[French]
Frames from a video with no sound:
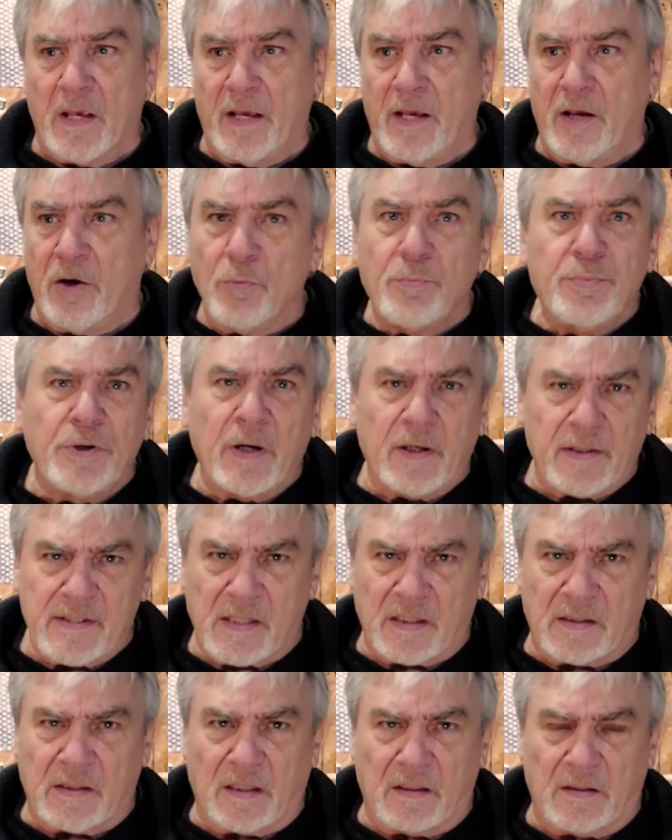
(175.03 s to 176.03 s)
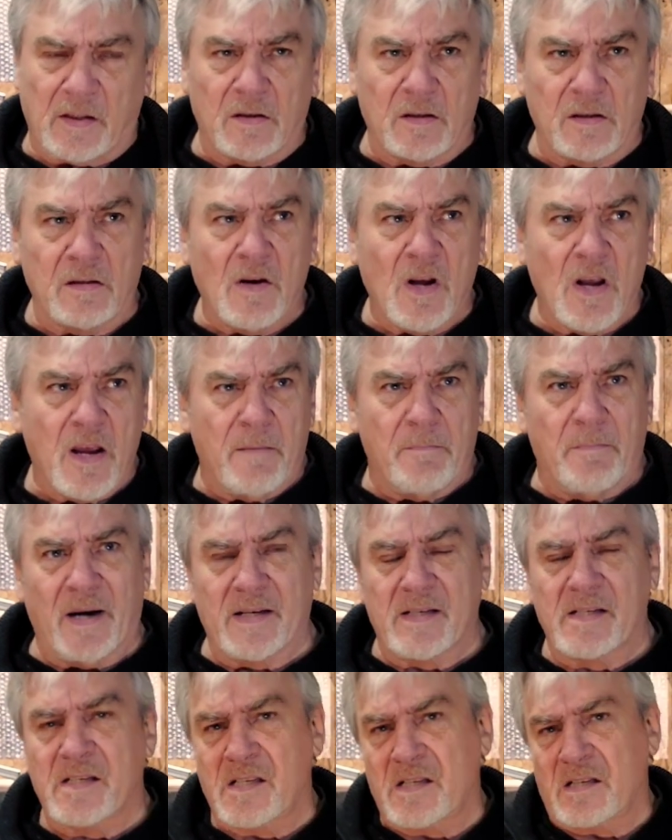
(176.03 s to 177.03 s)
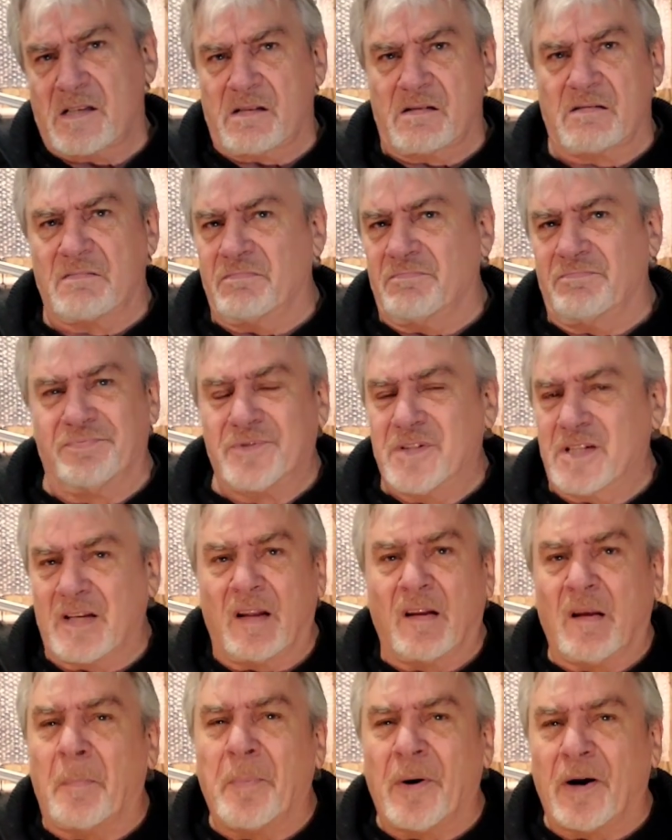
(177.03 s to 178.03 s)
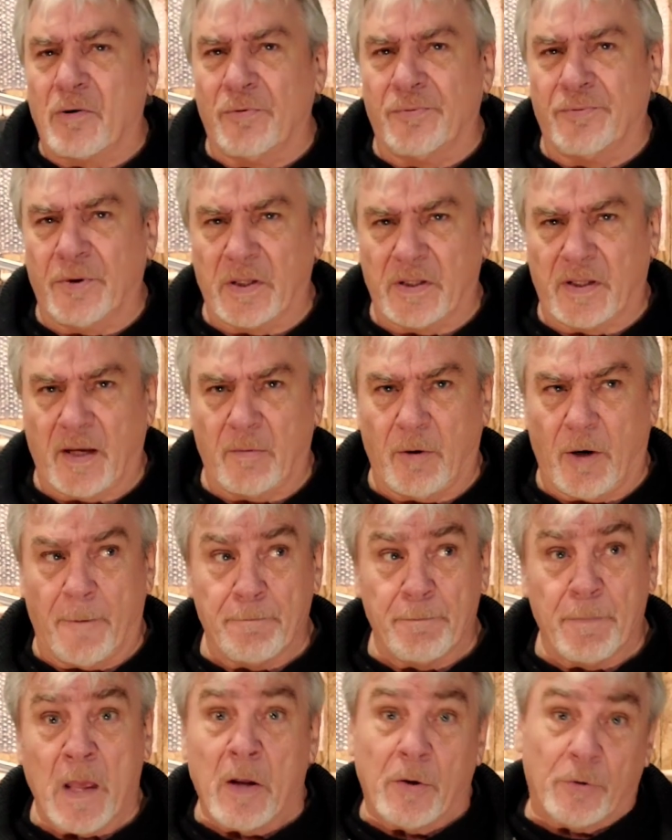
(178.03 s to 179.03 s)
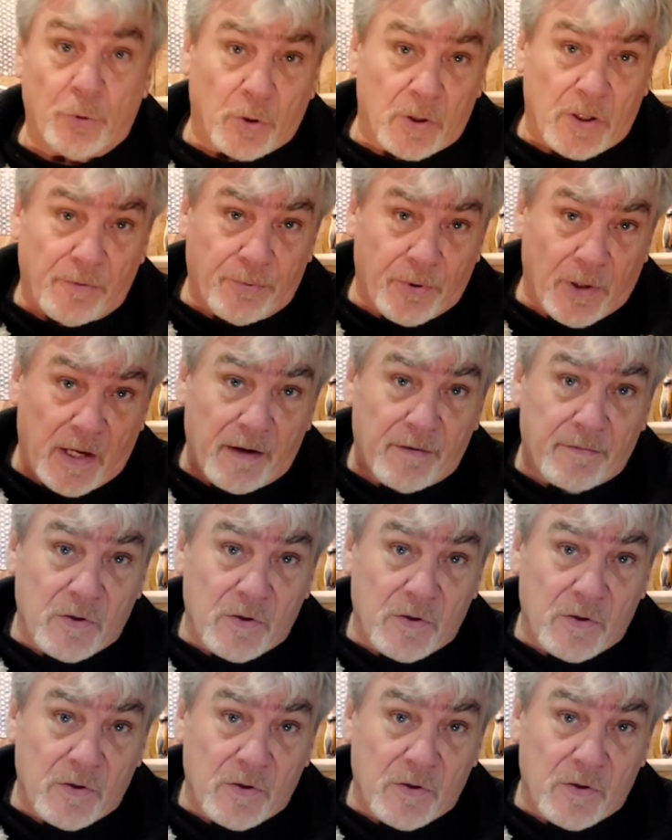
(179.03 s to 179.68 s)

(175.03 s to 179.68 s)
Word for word: Et au bout d'un certain temps, bah, c'était pas confortable. Donc il fallait